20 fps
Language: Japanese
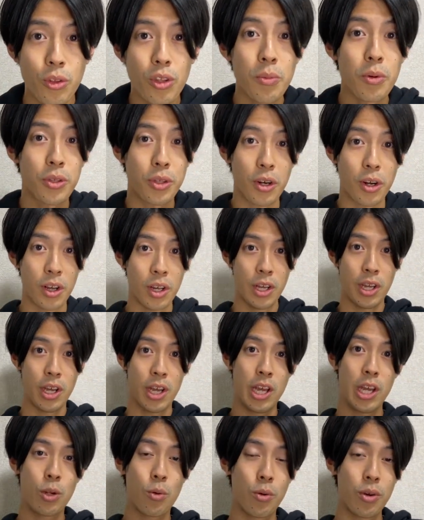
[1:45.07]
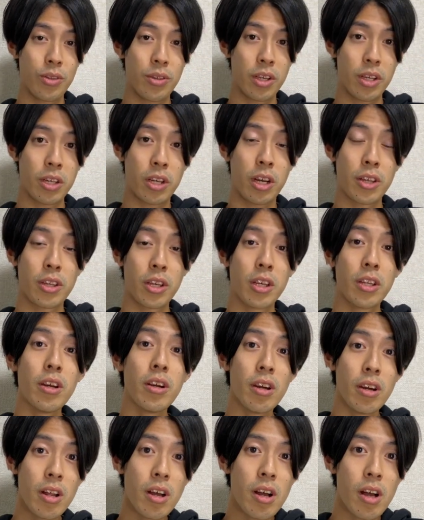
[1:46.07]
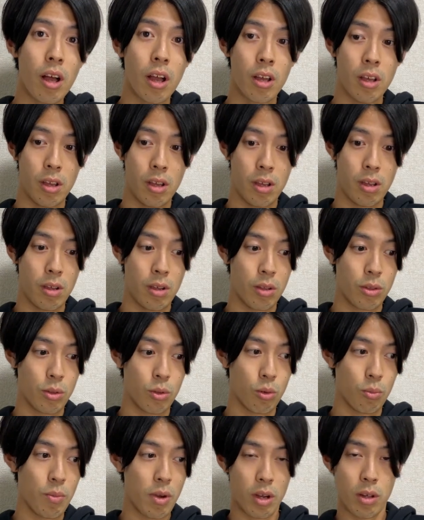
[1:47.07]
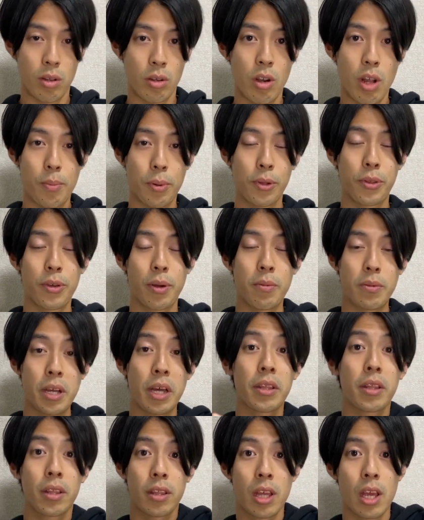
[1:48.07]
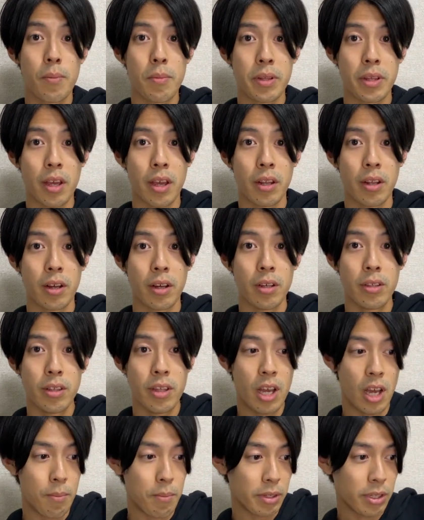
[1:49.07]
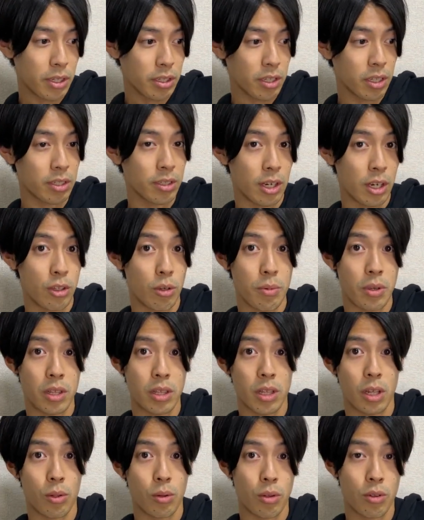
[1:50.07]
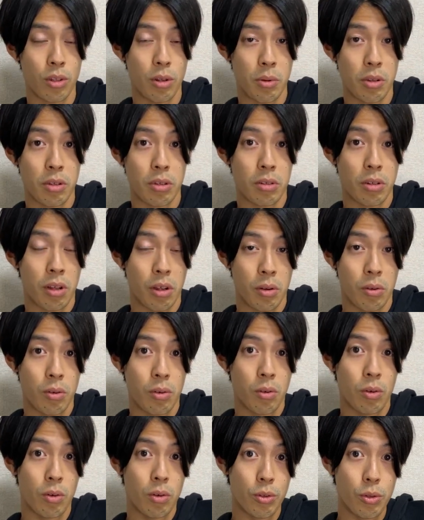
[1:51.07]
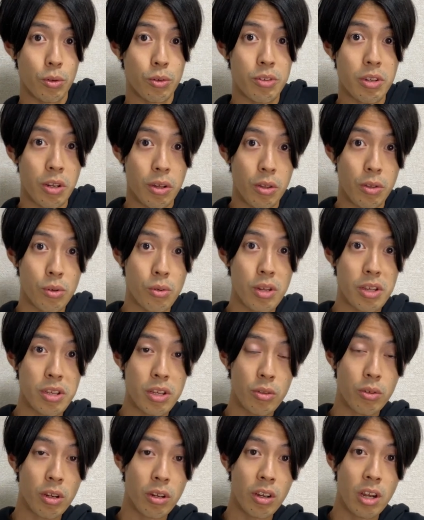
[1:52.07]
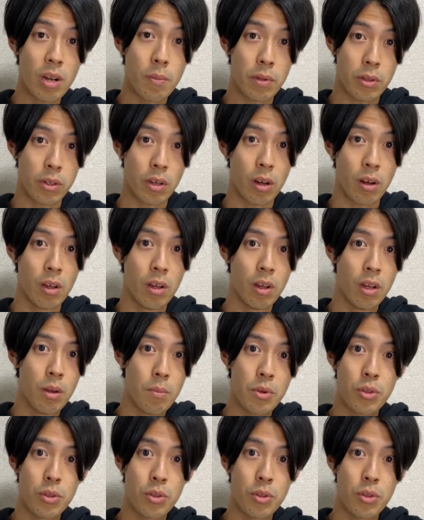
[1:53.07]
そうすればさ、えー、効率的に稼ぎながら、えっ、ー、と、まあ、レポートとかもやって、みたいな。で、余った時間で遊び行ったりとかすればいいんじゃないのそういうことじゃない。そこら辺ちゃんと考えればさ、